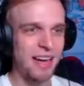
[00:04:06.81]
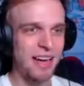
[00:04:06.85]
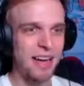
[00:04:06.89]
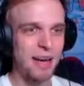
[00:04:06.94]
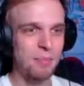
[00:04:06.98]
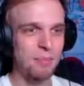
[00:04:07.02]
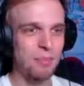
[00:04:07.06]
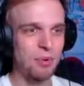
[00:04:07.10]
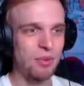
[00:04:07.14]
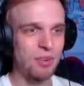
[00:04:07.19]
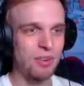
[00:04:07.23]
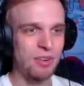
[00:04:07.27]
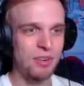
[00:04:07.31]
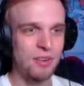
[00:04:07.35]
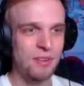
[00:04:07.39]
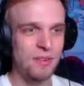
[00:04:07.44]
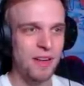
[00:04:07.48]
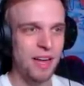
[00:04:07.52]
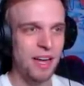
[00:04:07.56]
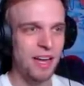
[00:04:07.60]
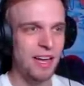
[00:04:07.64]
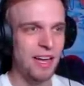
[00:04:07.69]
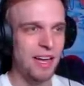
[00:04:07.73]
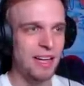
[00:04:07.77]
E
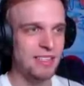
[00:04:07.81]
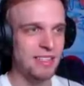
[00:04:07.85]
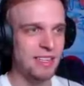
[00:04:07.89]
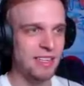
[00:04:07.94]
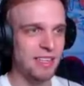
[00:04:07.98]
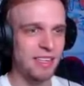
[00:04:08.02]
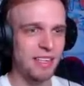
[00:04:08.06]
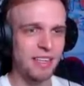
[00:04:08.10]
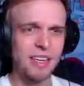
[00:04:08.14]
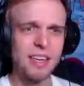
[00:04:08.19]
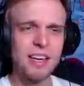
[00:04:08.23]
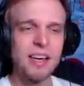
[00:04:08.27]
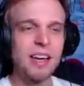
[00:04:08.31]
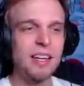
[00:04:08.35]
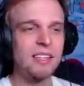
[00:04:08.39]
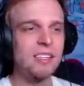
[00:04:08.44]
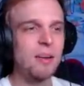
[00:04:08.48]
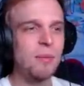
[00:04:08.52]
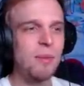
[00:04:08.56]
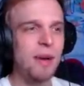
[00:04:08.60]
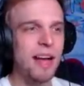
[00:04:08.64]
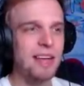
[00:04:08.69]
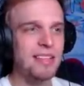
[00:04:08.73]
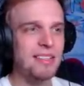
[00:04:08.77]
acabou a casa aqui.
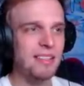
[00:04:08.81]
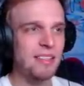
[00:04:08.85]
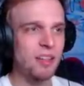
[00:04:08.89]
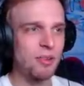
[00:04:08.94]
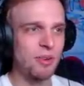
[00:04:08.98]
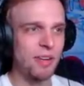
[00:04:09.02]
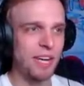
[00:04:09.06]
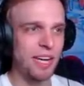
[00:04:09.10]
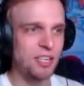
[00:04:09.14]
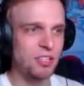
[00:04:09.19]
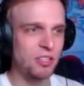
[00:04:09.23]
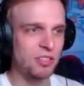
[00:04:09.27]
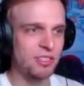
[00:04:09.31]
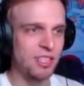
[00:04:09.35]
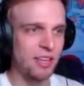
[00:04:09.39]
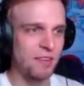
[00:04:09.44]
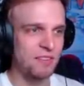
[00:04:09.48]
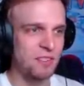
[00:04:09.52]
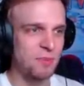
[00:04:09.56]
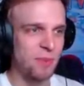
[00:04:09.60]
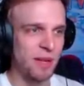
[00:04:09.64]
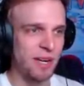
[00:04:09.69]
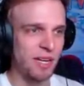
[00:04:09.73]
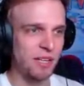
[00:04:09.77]
Não é uma casa tão grande quanto
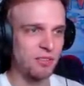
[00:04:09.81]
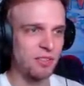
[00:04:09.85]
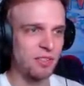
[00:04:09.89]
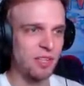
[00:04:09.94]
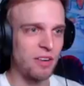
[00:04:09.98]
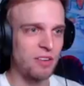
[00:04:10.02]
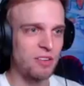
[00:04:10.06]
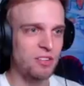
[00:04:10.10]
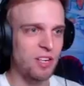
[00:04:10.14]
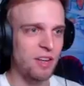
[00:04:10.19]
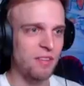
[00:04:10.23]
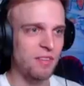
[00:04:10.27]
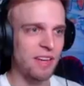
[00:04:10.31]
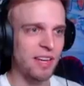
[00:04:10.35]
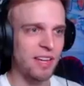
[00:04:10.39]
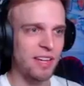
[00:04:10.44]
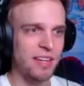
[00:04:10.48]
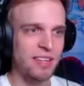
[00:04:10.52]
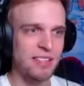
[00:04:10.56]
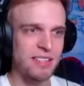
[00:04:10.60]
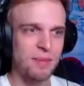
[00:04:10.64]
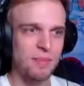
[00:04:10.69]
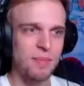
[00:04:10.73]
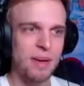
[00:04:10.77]
eu tava esperando, não. Eu achava
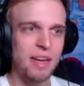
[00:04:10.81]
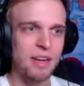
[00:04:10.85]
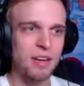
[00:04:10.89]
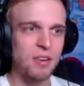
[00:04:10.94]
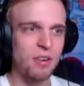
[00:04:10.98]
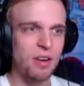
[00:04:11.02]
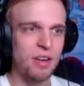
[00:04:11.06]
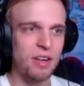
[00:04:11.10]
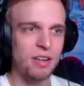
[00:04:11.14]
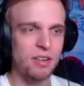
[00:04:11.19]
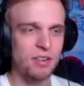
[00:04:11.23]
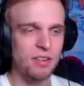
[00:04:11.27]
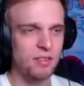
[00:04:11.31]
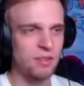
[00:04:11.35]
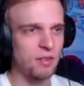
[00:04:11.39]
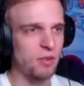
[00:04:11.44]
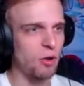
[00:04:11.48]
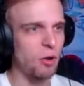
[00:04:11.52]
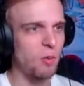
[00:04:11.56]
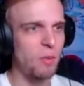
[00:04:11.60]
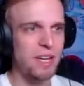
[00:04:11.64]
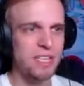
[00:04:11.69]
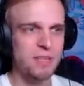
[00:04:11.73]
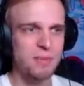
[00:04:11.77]
que ela ia ser maior
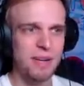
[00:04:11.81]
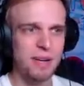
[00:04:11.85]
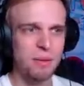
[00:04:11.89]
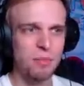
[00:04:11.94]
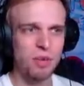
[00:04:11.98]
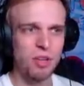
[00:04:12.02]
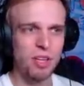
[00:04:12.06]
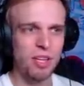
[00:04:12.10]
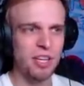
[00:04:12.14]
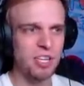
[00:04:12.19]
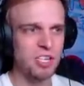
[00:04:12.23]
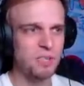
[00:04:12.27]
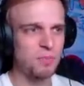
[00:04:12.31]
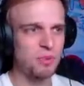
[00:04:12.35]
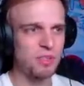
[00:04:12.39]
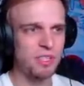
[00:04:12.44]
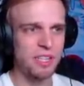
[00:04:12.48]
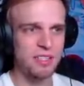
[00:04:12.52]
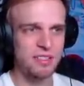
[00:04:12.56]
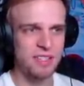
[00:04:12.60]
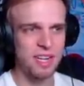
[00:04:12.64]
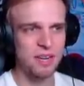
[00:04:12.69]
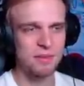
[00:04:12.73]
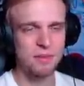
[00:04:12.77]
ou mais mirabolante
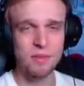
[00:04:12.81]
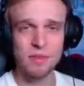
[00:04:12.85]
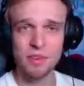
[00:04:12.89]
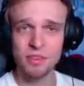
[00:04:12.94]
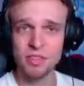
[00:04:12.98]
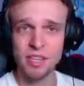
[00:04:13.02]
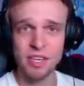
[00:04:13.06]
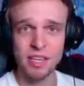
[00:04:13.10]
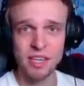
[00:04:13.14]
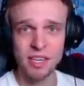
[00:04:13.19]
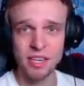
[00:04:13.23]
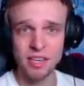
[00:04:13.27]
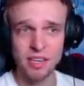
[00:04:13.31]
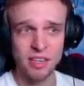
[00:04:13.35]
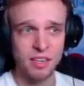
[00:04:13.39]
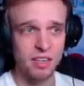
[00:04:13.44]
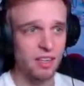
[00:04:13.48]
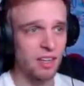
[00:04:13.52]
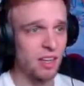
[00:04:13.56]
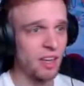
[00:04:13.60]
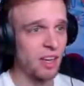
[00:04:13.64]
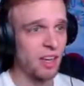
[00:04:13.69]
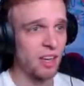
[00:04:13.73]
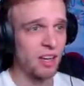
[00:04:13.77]
por dentro. Sei lá, vai ver, eu tenho
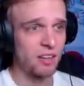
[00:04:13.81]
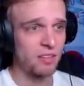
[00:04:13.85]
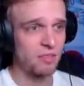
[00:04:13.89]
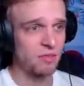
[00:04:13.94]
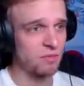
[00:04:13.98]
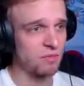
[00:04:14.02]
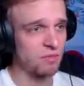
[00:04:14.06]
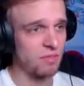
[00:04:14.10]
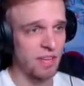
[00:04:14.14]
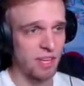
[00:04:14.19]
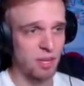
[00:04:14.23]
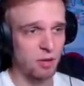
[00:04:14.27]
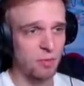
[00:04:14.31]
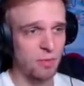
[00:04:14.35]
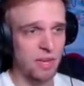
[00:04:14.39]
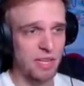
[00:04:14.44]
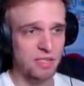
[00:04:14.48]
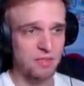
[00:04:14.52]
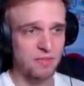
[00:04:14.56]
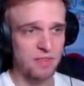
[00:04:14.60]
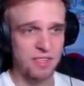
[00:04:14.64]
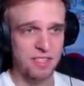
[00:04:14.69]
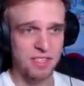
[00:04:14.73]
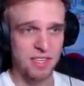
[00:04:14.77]
que eu
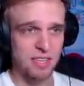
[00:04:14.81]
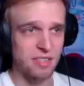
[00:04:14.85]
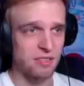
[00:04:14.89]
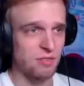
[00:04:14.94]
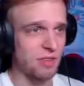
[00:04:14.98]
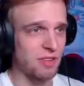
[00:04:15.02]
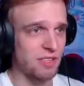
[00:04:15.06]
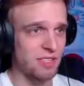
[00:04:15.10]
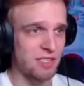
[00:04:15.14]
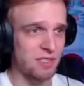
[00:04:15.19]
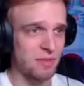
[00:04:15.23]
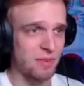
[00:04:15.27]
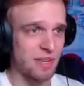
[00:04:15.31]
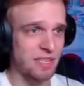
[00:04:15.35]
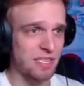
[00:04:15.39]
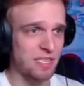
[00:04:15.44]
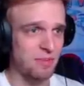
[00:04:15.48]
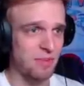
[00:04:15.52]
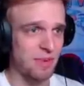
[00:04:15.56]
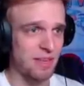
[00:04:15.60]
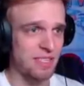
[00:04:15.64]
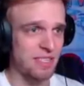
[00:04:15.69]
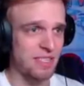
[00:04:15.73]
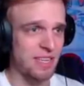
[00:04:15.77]
mesmo fazer as coisas
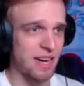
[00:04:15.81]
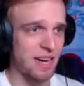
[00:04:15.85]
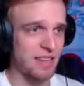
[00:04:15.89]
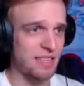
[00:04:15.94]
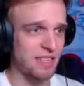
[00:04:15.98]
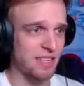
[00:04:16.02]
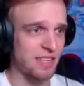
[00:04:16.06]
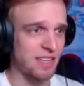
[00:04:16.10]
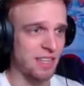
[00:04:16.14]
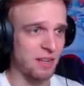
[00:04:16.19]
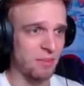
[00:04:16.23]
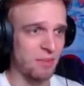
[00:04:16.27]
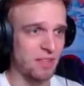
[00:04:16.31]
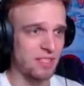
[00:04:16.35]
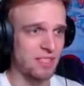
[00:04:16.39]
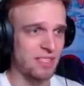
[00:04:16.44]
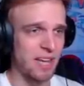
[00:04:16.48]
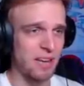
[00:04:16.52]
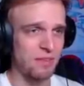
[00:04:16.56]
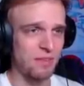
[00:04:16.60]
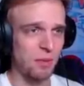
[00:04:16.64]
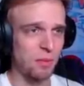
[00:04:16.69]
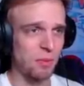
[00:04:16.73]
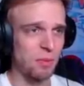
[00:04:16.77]
mais espaciais aqui.
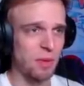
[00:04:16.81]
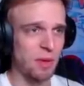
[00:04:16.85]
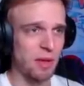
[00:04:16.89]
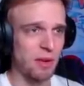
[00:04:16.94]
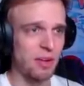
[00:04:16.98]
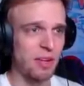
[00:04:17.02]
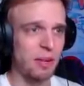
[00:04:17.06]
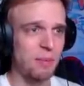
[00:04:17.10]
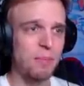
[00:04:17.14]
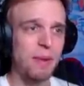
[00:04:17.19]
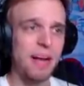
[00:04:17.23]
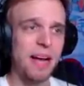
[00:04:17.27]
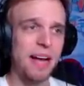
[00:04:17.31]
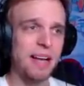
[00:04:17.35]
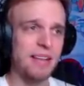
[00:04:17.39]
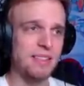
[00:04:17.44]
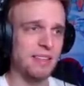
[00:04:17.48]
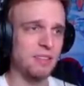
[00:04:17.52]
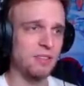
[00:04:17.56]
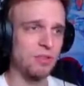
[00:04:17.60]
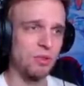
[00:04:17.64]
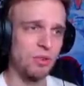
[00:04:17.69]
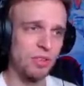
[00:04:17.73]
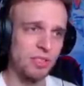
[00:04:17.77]
Mas tá, vamos primeiro limpar a
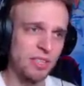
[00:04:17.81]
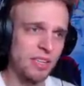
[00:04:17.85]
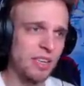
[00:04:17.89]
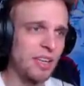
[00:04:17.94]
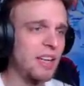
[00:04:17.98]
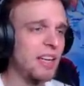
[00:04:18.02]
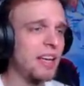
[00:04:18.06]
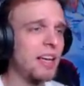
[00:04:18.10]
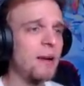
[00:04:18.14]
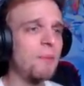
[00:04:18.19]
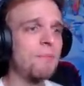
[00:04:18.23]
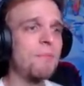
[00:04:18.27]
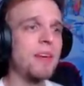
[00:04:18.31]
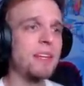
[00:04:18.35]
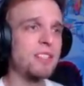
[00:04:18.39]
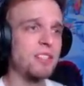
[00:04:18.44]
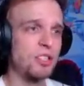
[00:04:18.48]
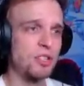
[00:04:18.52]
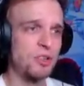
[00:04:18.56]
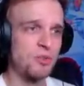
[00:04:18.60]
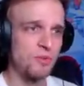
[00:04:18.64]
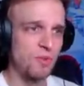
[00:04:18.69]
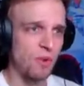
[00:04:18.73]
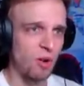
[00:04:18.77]
casa toda,
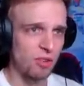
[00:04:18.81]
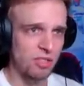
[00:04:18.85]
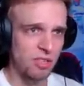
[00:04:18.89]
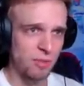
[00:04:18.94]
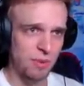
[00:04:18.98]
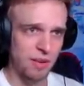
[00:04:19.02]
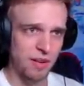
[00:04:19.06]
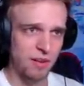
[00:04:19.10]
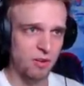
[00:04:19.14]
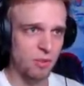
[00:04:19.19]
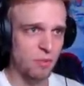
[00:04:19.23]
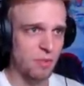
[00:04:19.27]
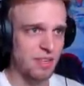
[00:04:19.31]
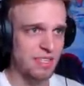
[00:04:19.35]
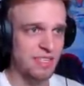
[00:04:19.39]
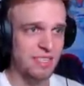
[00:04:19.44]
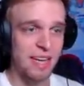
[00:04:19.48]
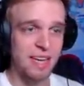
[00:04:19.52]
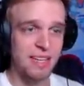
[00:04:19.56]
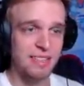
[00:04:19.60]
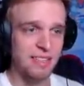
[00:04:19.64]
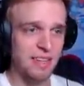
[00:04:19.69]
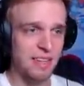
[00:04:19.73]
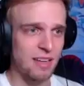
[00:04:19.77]
daí a gente volta pra
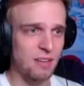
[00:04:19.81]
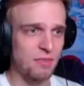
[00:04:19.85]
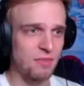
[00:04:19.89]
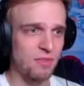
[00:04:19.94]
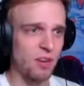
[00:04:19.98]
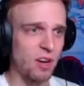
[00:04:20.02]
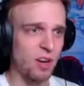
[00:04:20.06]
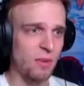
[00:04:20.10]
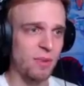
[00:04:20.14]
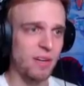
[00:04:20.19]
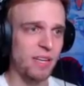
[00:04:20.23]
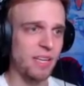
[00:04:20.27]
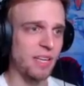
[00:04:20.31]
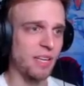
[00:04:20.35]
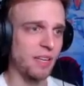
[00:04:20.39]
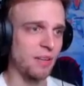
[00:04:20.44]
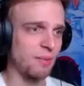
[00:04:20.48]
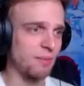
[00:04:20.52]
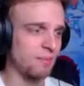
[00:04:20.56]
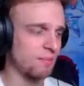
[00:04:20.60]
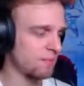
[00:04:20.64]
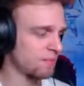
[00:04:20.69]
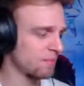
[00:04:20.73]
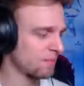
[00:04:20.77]
começar essa reforma
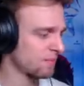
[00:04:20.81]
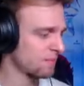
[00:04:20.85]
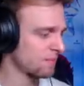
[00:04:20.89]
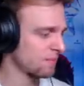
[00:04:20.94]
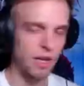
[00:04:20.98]
aqui.